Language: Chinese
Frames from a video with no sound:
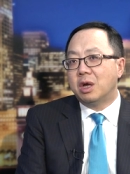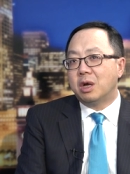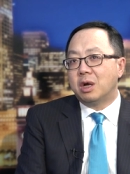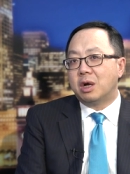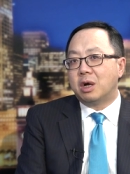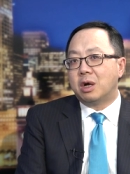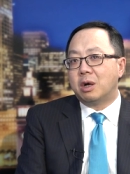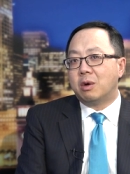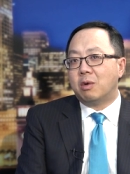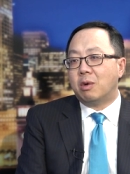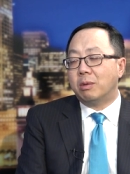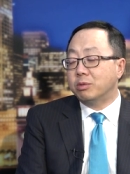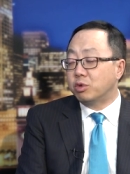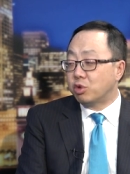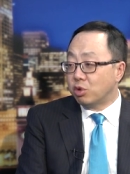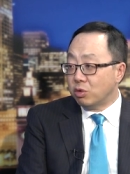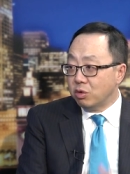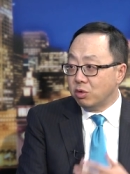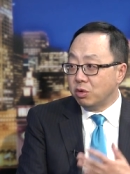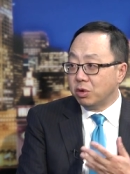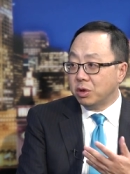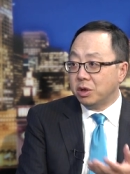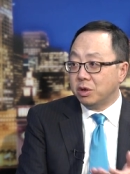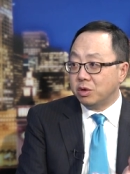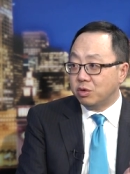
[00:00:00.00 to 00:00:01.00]
啊，我们中
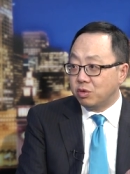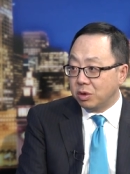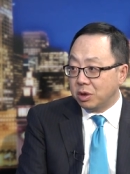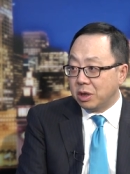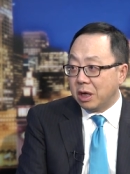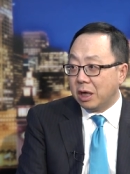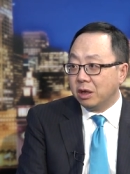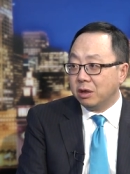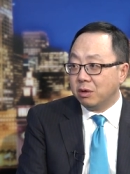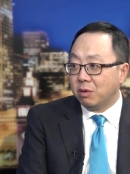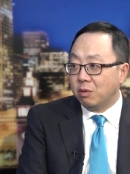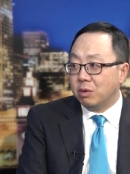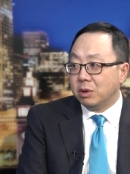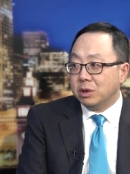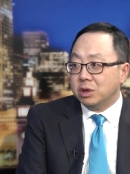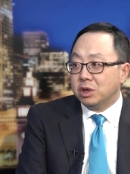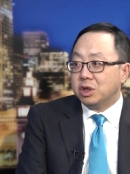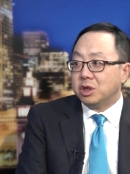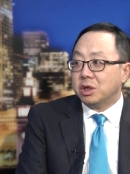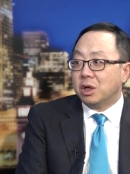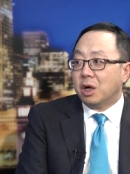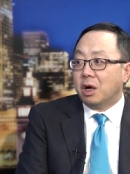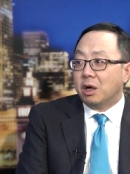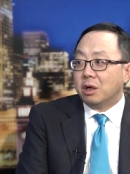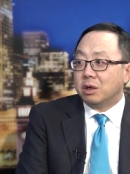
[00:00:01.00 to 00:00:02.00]
国人最大的问
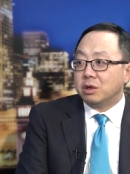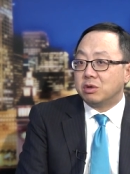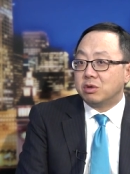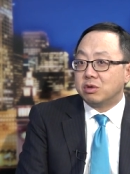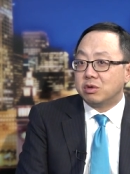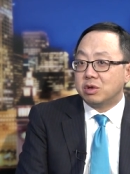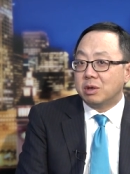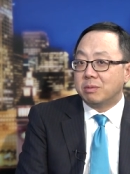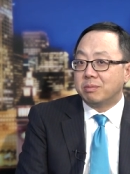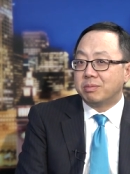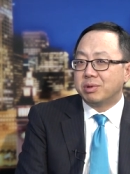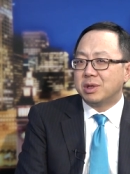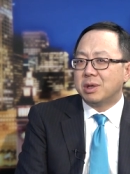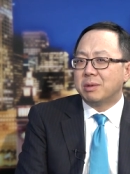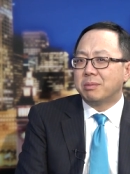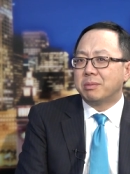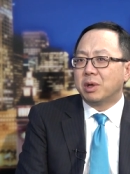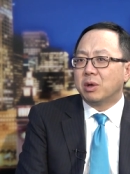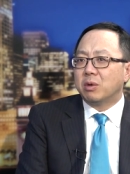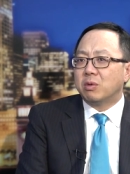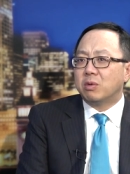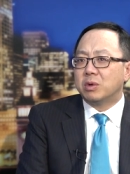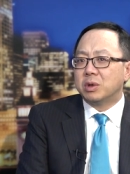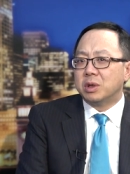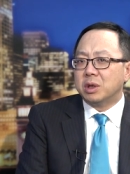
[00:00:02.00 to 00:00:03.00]
题哈，就像不像美
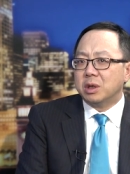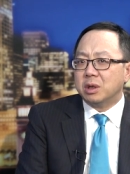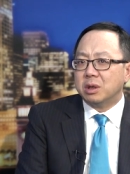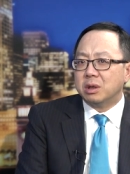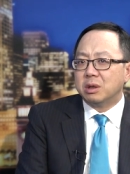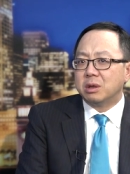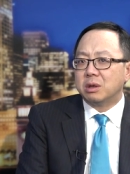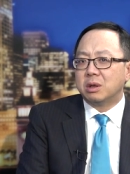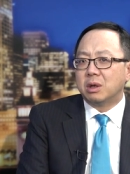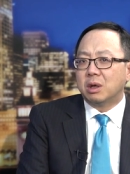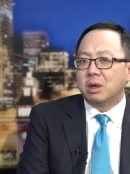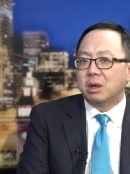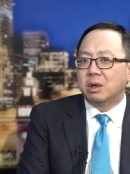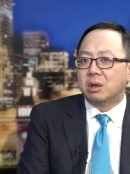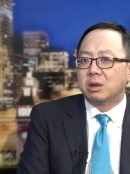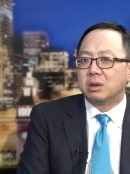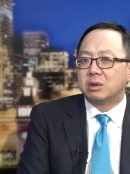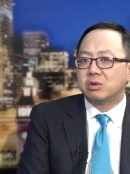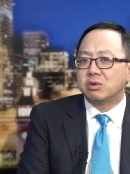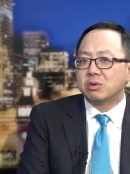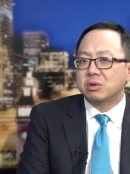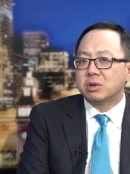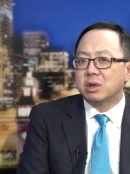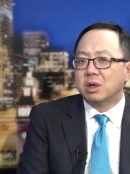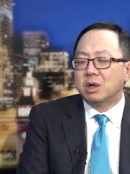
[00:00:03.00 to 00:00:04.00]
国人，呃，
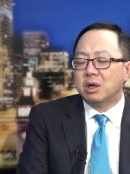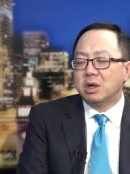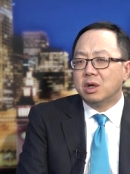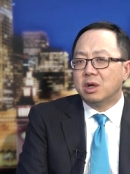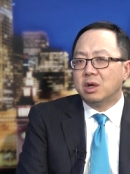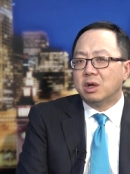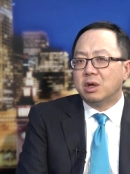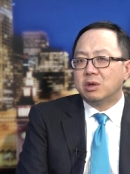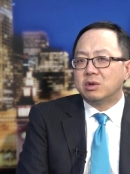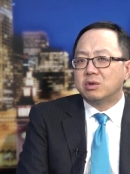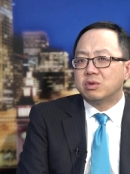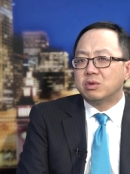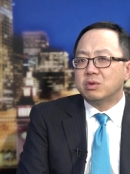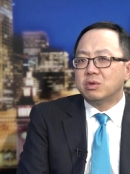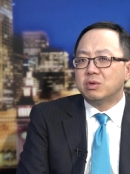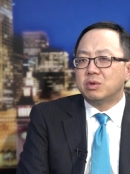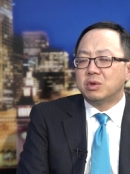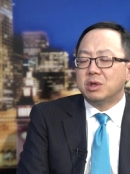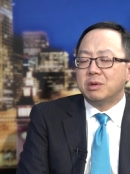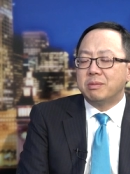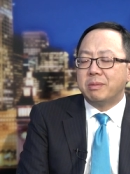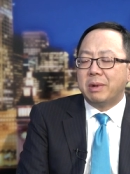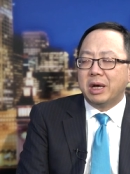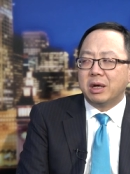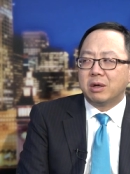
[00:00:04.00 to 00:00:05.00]
就是中国
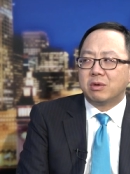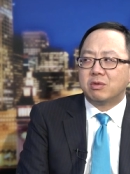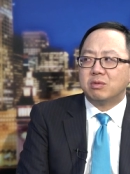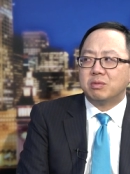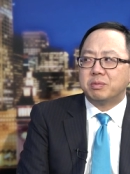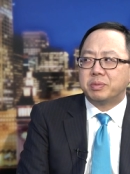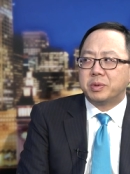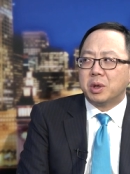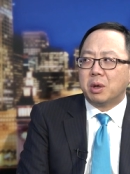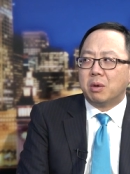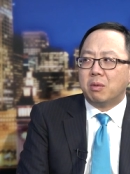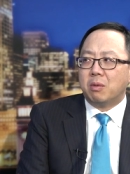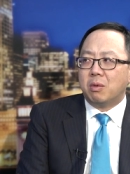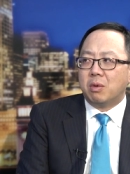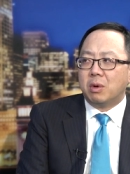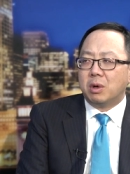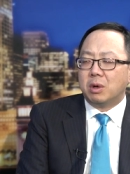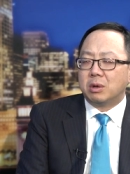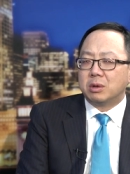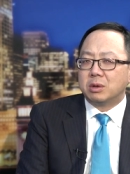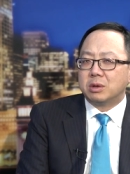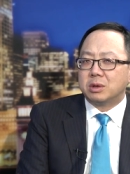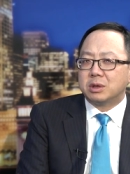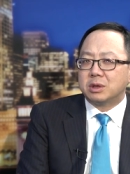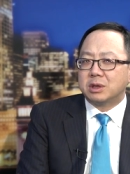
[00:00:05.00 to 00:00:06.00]
人买股票，
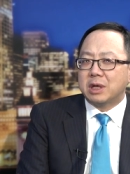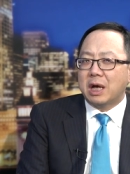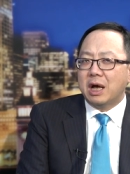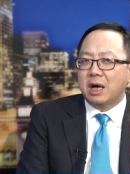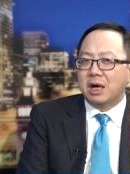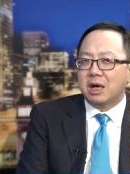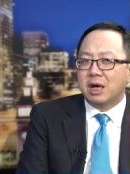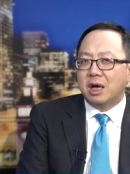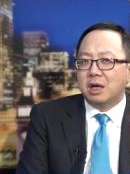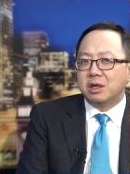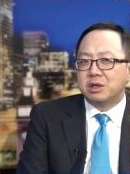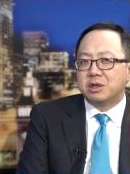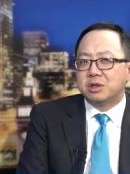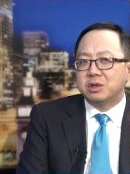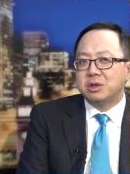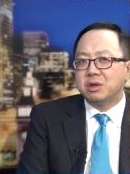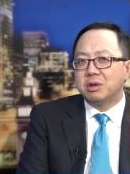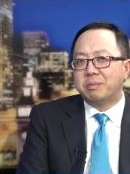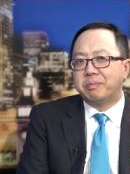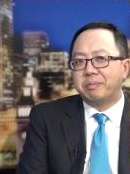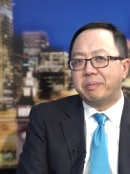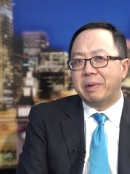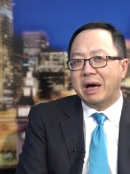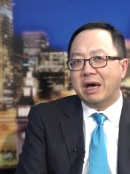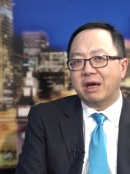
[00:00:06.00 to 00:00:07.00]
我大概只有
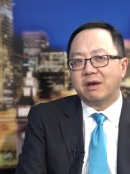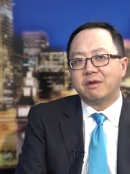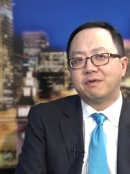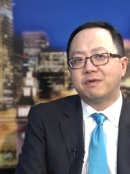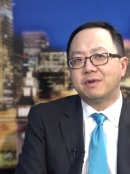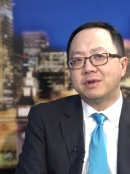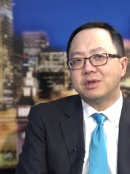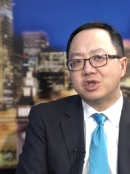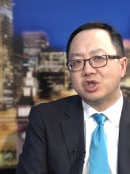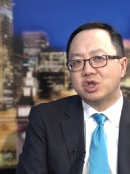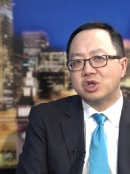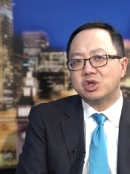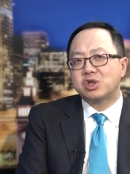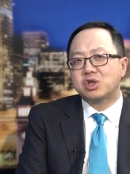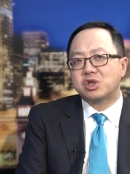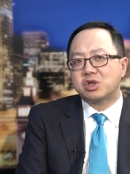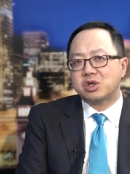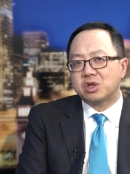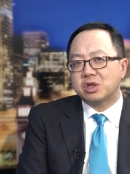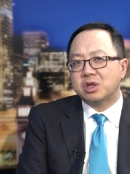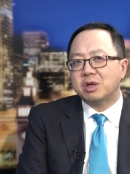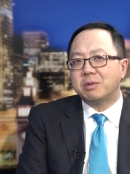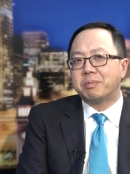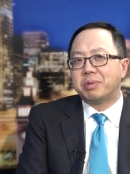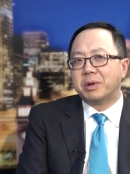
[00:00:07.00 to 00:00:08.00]
百分之
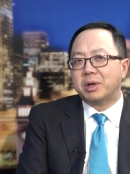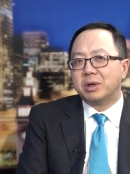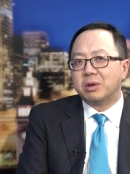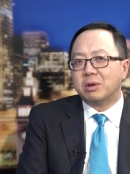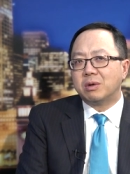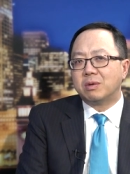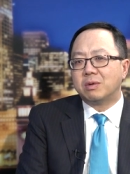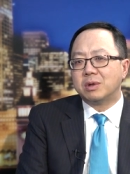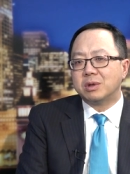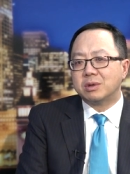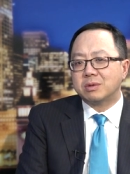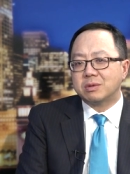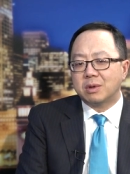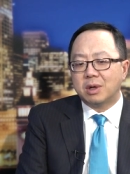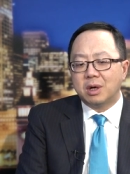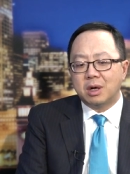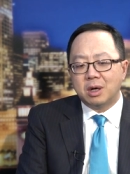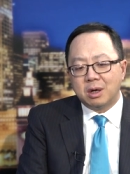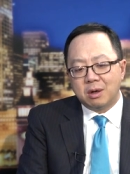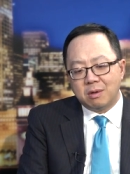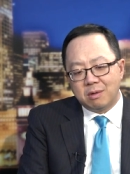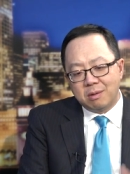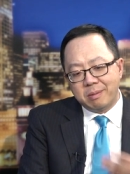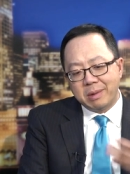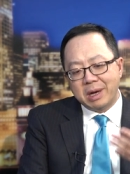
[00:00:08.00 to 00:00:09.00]
十的朋友会说
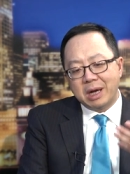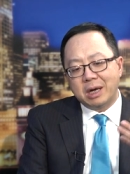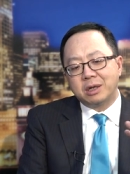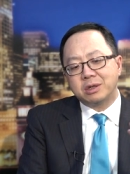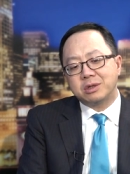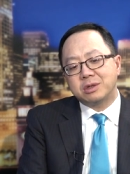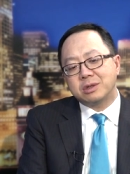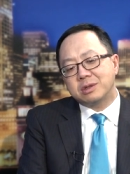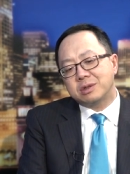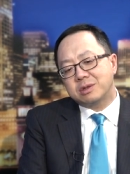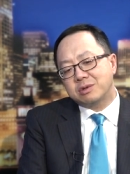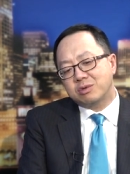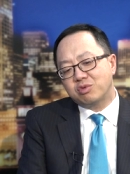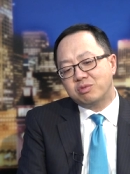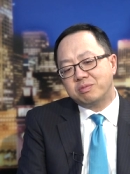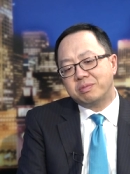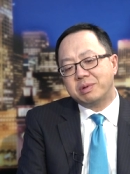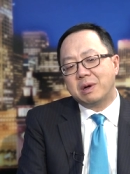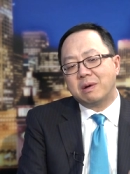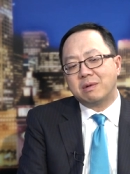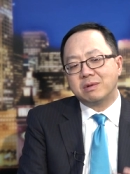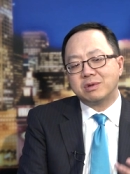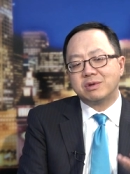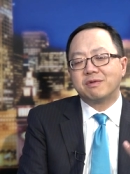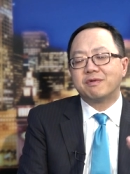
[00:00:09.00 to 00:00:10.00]
啊，我买了这只股
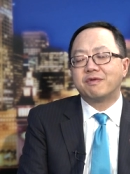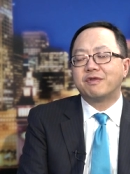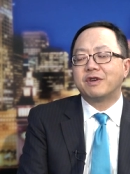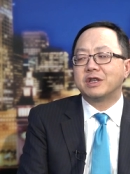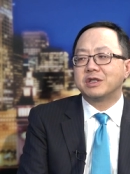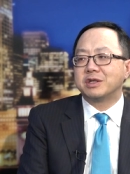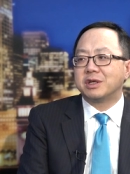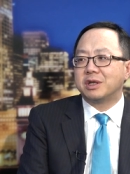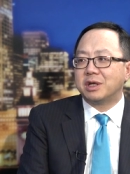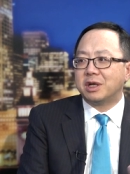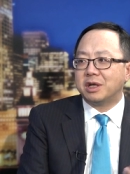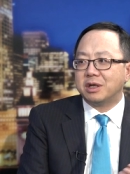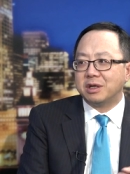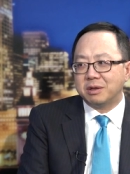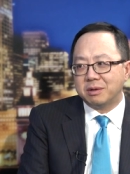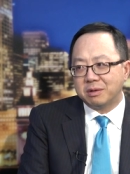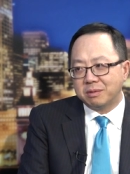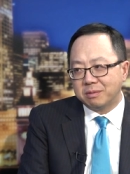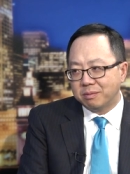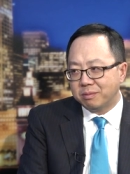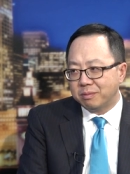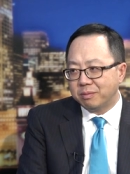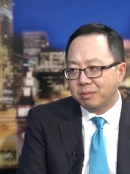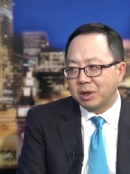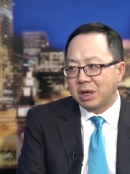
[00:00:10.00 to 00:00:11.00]
票，我就放在那里
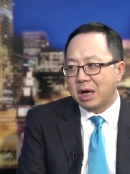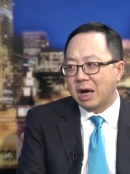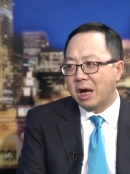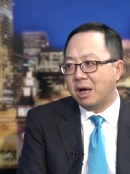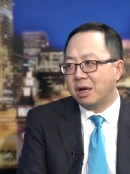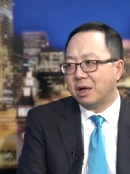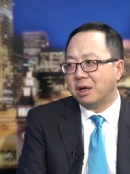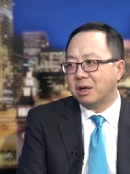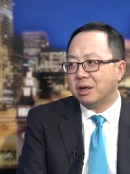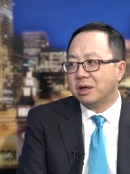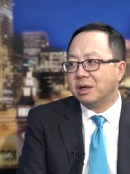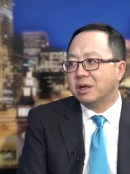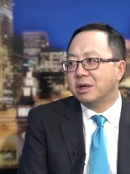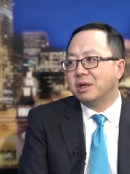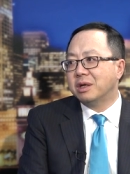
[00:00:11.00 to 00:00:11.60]
不看了。